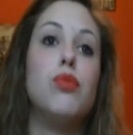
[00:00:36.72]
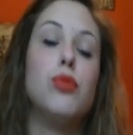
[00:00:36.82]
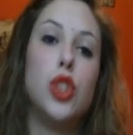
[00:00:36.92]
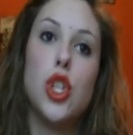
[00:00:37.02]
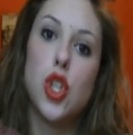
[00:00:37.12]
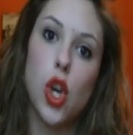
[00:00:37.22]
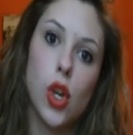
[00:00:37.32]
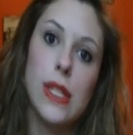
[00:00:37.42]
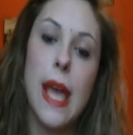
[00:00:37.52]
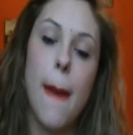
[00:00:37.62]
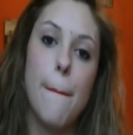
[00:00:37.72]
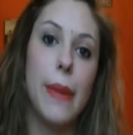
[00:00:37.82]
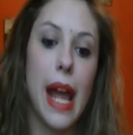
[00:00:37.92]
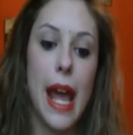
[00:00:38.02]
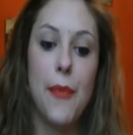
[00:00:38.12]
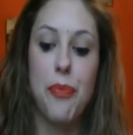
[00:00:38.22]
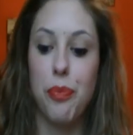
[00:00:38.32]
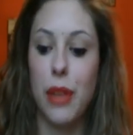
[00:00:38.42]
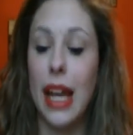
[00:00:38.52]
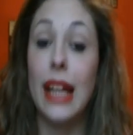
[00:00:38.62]
ci sono sempre mh,
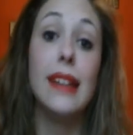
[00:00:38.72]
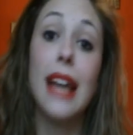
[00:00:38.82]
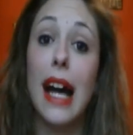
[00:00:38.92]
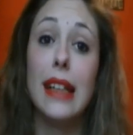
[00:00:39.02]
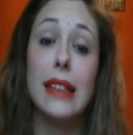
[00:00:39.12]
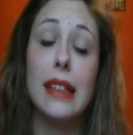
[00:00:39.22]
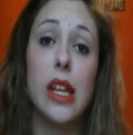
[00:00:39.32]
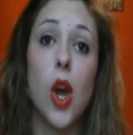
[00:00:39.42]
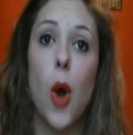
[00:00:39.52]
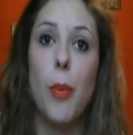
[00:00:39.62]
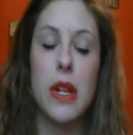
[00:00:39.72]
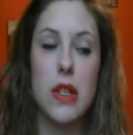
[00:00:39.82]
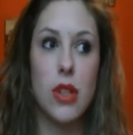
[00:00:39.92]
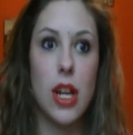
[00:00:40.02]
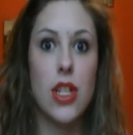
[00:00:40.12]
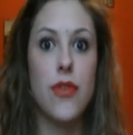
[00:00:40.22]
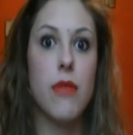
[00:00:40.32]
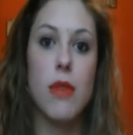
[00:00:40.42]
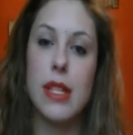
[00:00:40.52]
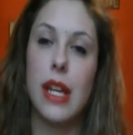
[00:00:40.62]
mm, cantanti o personaggi
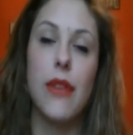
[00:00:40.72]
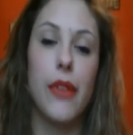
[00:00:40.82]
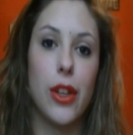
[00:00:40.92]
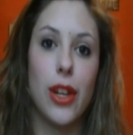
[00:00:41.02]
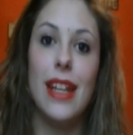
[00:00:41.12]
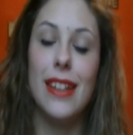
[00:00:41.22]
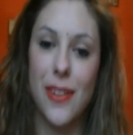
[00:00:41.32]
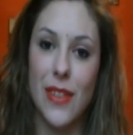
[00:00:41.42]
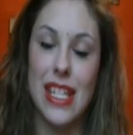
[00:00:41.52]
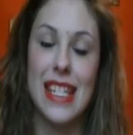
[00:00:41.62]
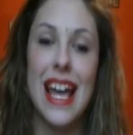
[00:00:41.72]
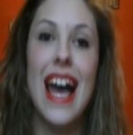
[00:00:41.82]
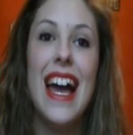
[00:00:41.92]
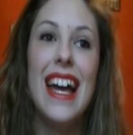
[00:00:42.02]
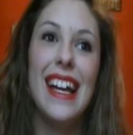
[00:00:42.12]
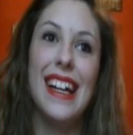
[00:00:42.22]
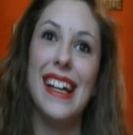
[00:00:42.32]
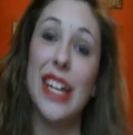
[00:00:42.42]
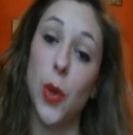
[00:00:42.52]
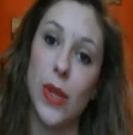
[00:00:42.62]
famosi che fanno le interviste
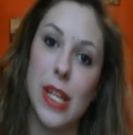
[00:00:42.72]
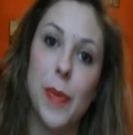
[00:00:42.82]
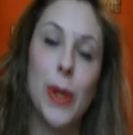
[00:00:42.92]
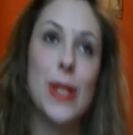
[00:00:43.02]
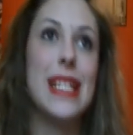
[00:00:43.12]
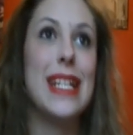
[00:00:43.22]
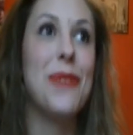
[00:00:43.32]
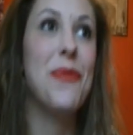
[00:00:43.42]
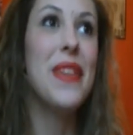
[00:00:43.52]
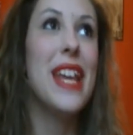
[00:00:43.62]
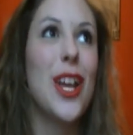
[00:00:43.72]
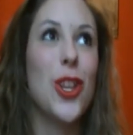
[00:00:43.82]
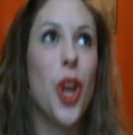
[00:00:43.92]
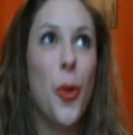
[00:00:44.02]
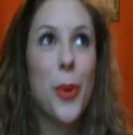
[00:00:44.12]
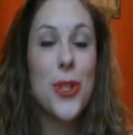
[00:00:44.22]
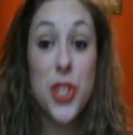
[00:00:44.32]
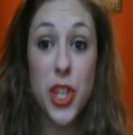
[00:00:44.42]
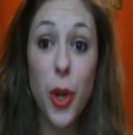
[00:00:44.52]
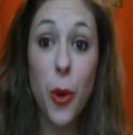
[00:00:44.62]
eh, in questi posti. Dopo
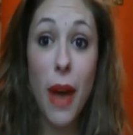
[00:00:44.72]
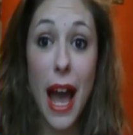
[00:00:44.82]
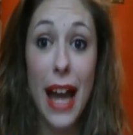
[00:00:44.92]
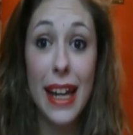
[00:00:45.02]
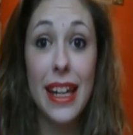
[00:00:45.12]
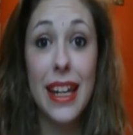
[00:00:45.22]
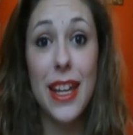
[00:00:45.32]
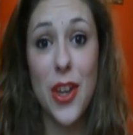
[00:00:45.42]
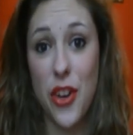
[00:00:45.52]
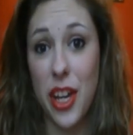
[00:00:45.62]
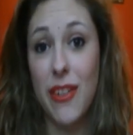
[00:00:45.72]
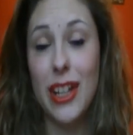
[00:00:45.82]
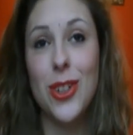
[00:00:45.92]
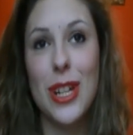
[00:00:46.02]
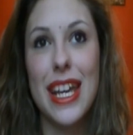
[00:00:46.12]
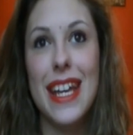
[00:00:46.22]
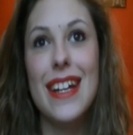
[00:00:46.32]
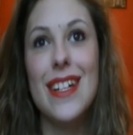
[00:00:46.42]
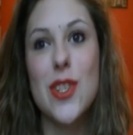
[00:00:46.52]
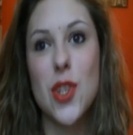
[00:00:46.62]
5 anni io che vado
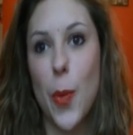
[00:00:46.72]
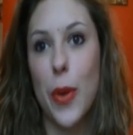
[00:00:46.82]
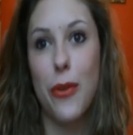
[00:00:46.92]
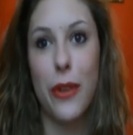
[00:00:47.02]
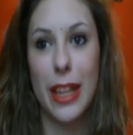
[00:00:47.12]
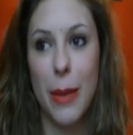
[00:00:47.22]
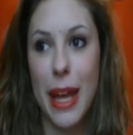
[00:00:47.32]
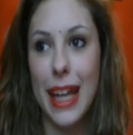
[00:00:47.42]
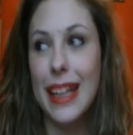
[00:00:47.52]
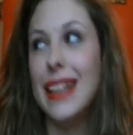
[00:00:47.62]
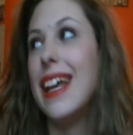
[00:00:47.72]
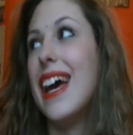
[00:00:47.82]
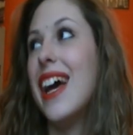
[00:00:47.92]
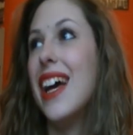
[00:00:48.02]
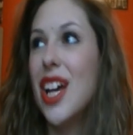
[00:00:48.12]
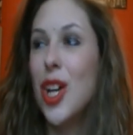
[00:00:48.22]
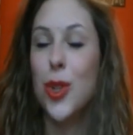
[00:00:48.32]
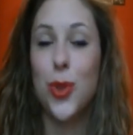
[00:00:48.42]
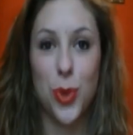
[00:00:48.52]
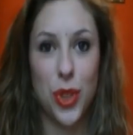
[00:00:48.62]
lì so perfettamente
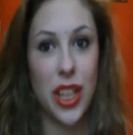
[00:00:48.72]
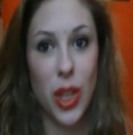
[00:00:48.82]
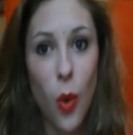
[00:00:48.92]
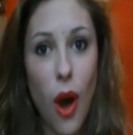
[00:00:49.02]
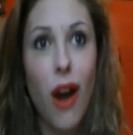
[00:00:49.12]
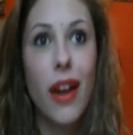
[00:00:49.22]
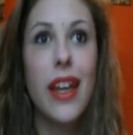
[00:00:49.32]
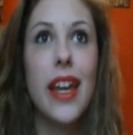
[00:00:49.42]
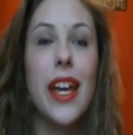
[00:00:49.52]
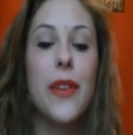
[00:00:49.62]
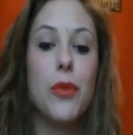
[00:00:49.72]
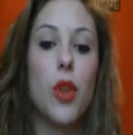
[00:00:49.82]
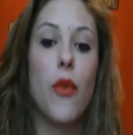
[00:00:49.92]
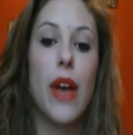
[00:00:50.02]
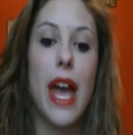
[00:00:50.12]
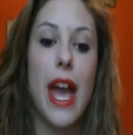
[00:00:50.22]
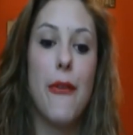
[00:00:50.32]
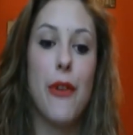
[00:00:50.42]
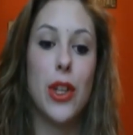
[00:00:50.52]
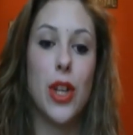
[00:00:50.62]
tutti i luoghi
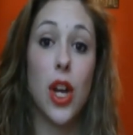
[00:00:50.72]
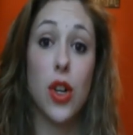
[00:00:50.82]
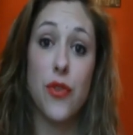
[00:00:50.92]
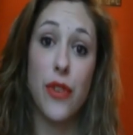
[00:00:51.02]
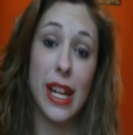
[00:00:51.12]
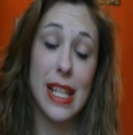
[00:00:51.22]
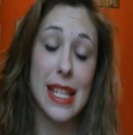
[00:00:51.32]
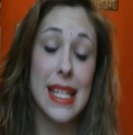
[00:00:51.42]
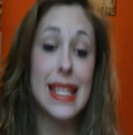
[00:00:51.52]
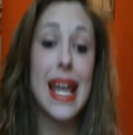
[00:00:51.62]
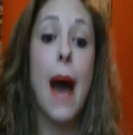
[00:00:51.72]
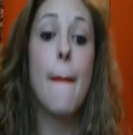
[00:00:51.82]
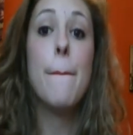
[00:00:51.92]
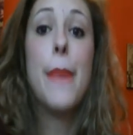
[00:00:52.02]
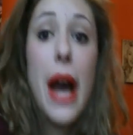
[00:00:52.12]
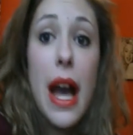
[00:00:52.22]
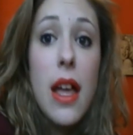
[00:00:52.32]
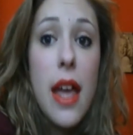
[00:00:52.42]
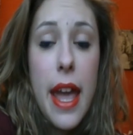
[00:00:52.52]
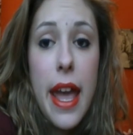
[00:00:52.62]
dove fanno le conferenze stampa
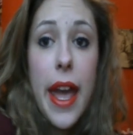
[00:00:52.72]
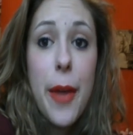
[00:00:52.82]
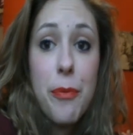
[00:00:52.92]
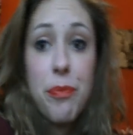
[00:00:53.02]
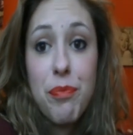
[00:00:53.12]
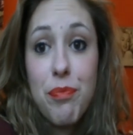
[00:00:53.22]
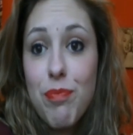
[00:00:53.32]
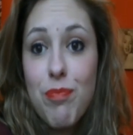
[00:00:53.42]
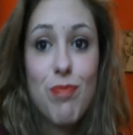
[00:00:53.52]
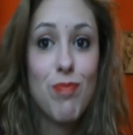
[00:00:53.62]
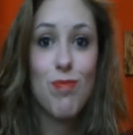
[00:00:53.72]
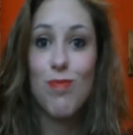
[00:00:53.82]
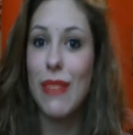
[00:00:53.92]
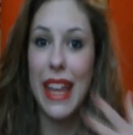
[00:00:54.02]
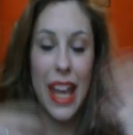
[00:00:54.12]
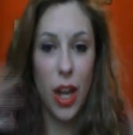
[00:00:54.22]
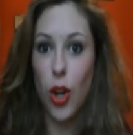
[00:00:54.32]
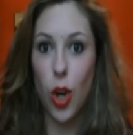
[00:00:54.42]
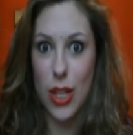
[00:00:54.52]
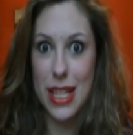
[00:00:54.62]
e... Mh, mm, e
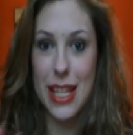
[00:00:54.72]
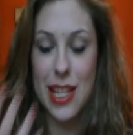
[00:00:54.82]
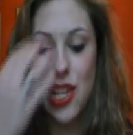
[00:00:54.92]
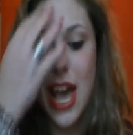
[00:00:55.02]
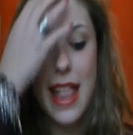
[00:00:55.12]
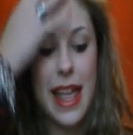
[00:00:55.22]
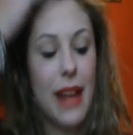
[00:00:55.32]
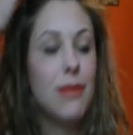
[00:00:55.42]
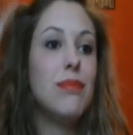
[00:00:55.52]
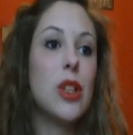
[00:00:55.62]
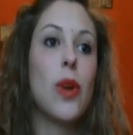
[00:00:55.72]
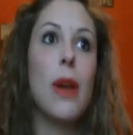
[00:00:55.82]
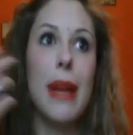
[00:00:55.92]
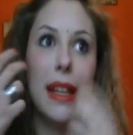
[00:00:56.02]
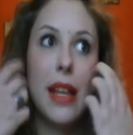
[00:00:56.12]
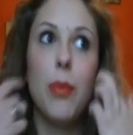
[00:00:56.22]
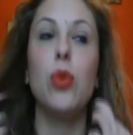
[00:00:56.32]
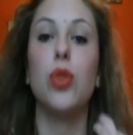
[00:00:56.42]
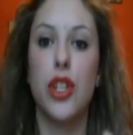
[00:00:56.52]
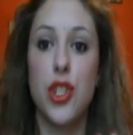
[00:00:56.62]
cose del genere. Naturalmente,
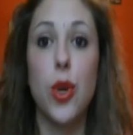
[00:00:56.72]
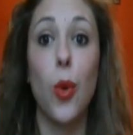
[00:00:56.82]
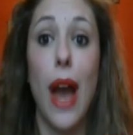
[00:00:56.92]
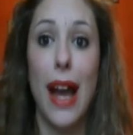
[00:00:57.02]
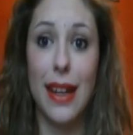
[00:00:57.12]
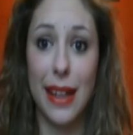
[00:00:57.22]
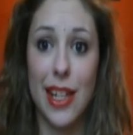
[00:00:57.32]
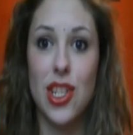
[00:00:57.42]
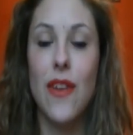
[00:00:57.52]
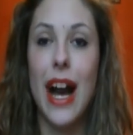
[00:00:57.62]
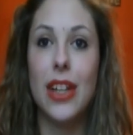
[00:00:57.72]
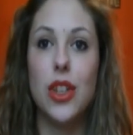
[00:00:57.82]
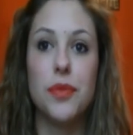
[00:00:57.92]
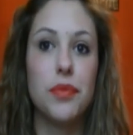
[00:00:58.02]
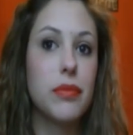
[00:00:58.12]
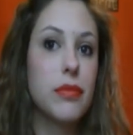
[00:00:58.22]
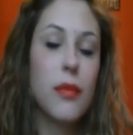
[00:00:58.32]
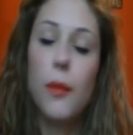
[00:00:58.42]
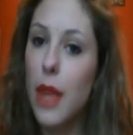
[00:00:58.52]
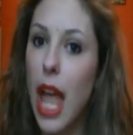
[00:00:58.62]
appunto, ai 5 anni che ci vado
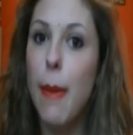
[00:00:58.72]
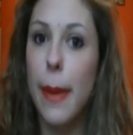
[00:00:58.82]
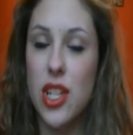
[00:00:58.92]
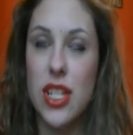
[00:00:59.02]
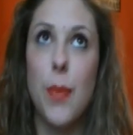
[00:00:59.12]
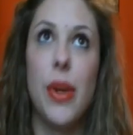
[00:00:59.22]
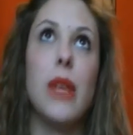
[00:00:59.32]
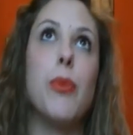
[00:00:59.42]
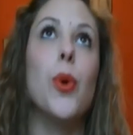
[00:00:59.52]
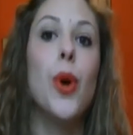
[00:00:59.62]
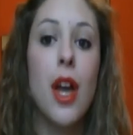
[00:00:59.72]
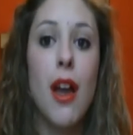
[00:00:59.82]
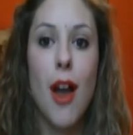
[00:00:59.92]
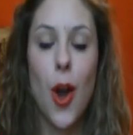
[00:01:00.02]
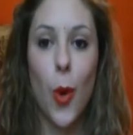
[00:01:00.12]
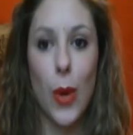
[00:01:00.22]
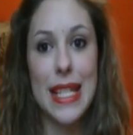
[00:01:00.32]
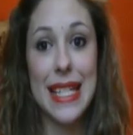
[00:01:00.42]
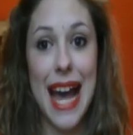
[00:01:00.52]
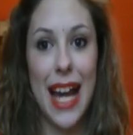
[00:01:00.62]
mi piace sempre di più.
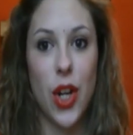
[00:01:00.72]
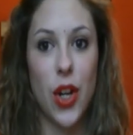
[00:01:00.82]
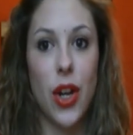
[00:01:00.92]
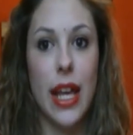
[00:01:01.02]
Quest'anno è